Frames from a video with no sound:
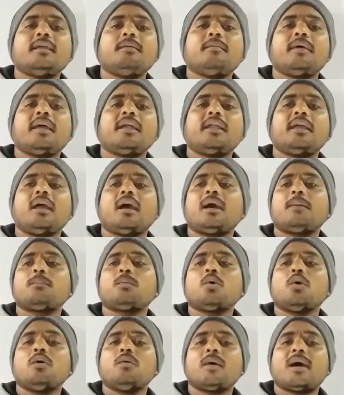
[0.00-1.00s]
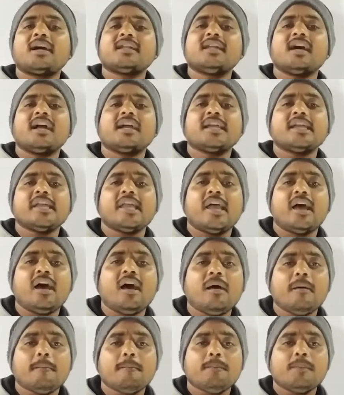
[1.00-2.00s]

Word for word: कि मैंने आपको वादा किया